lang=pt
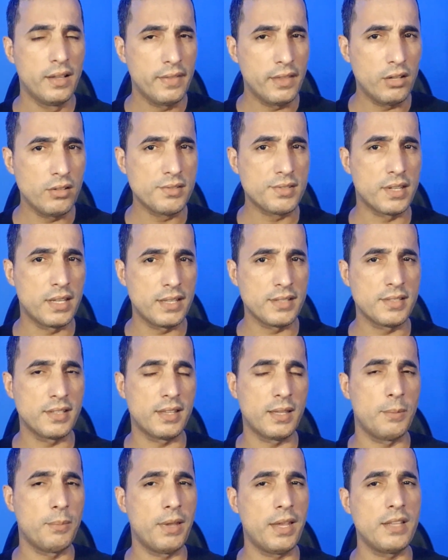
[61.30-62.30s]
Não esqueça
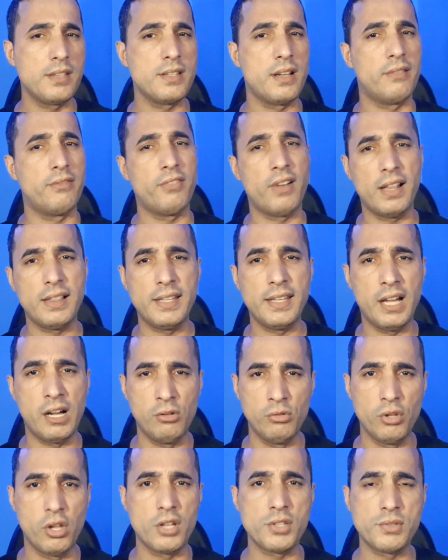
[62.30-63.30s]
também de avaliar
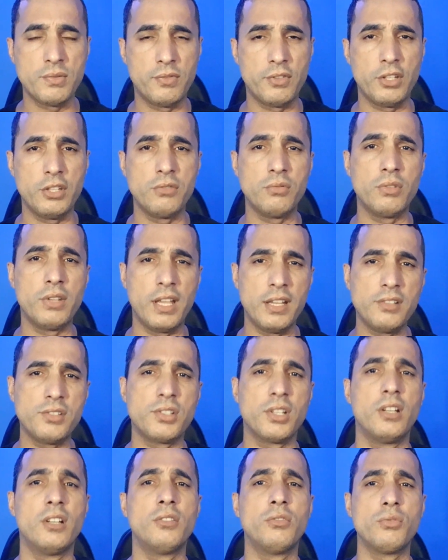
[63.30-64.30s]
o nosso vídeo
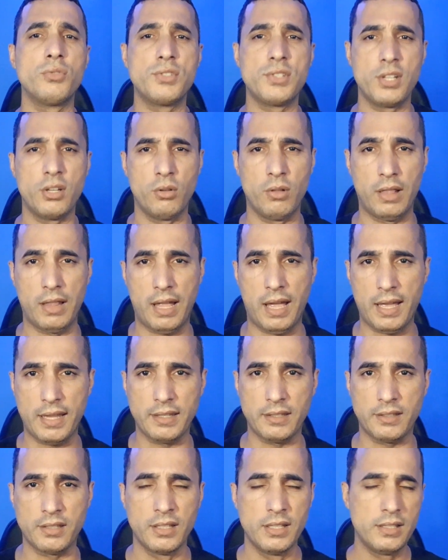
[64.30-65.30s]
deixando o seu seu
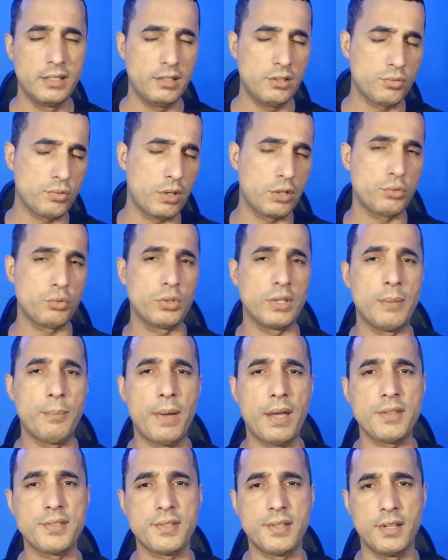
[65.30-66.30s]
like. Isso ajuda
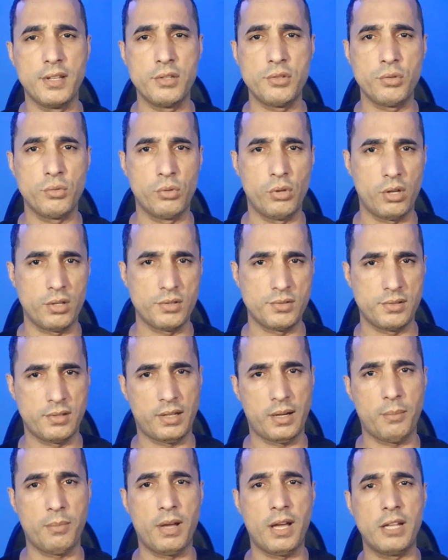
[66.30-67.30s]
bastante o nosso
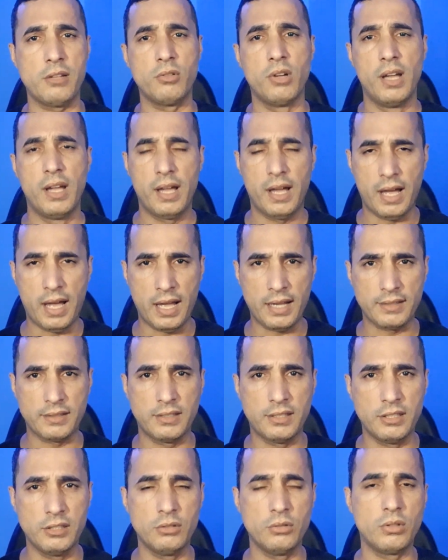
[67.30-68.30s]
trabalho
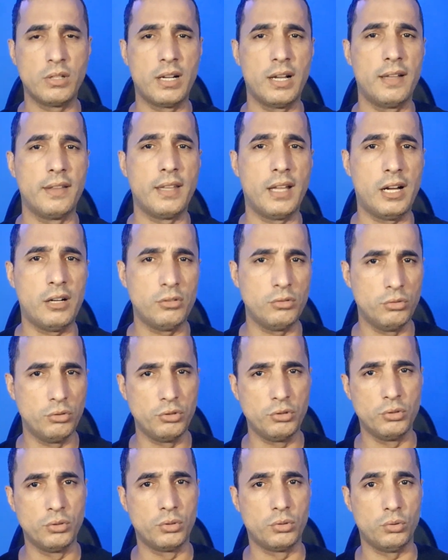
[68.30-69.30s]
aqui no canal no
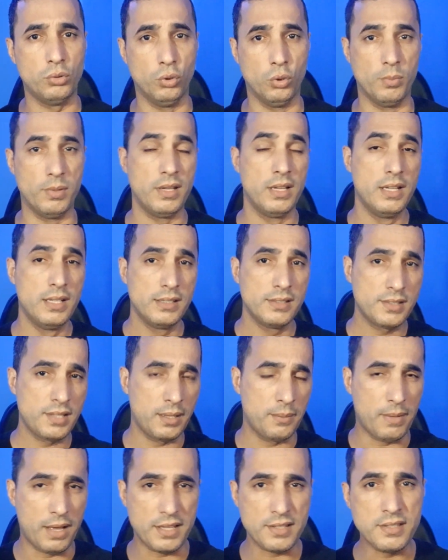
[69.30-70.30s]
YouTube.
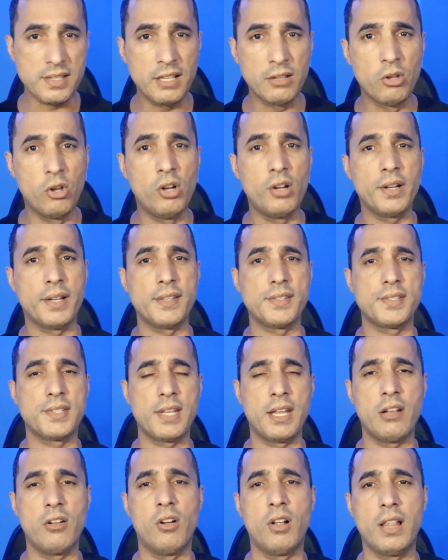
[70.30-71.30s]
Sem mais delongas,
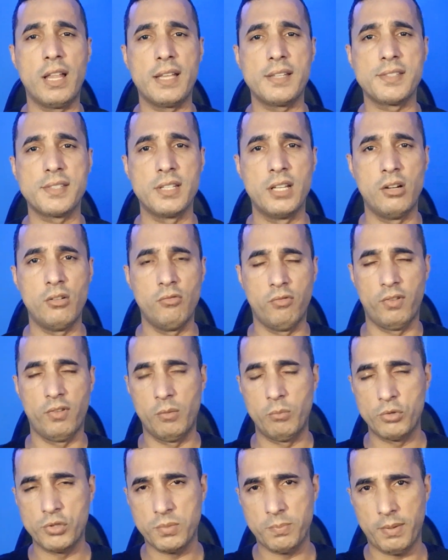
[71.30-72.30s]
sem enrolação,
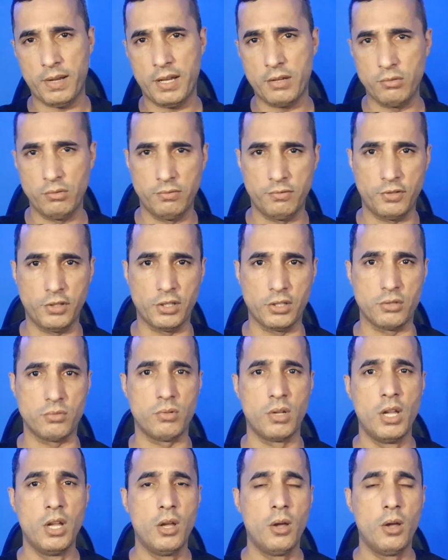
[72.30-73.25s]
vamos para o vídeo.